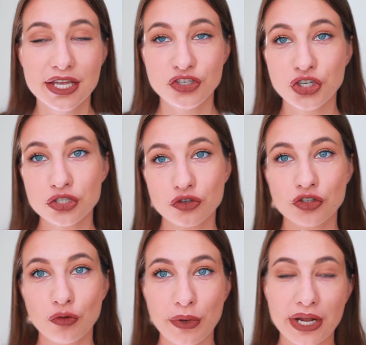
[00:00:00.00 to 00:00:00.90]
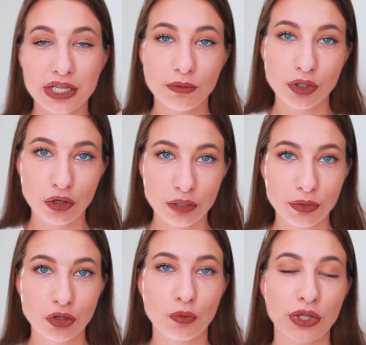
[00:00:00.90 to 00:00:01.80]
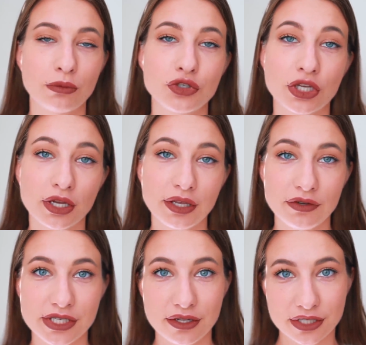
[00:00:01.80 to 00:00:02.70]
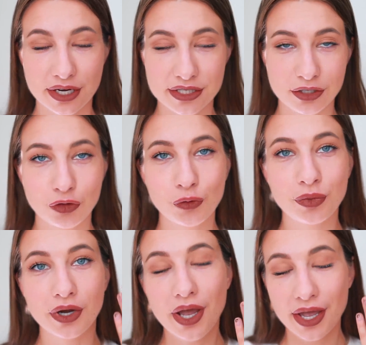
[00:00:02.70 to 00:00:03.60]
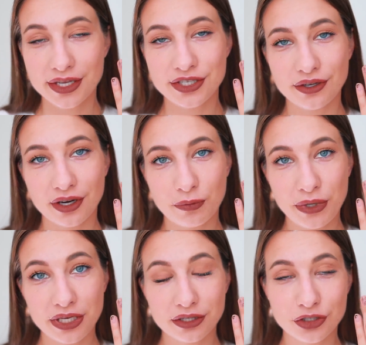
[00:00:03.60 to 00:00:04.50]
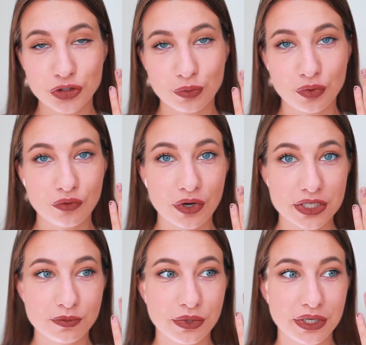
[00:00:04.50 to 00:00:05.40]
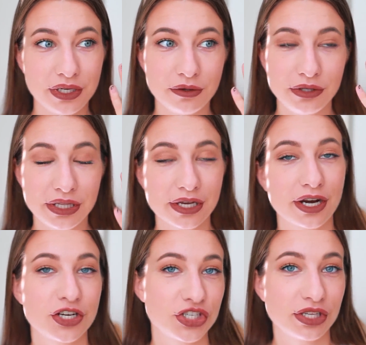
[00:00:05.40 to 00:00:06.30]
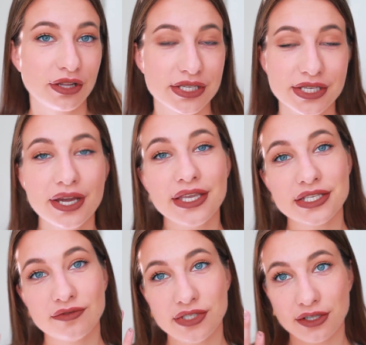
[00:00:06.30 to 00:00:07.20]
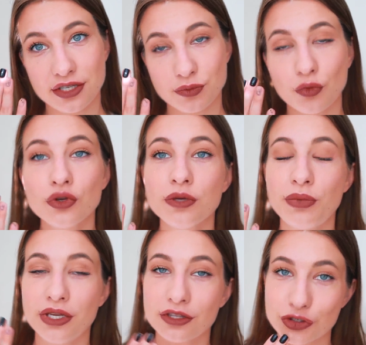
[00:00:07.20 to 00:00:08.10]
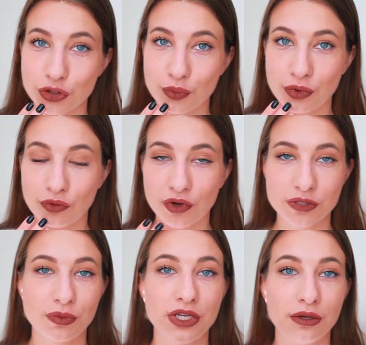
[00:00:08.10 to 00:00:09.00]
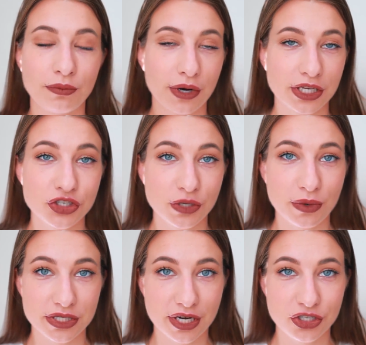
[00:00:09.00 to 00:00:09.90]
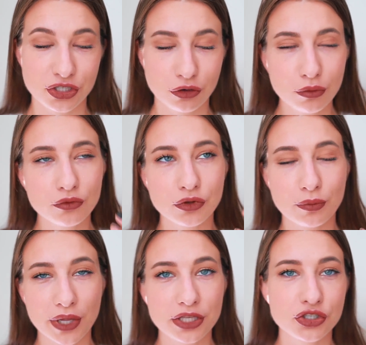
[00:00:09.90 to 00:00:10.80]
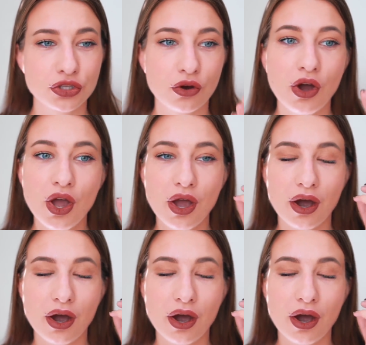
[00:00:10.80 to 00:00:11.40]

Сейчас нужно выбирать либо то, либо то, потому что когда вы делаете красные губы, губы, а, принято, чтобы у вас были не накрашены глаза, если вы делаете смоки, принято, чтобы у вас были практически прозрачные губы, но ну, в том плане, что,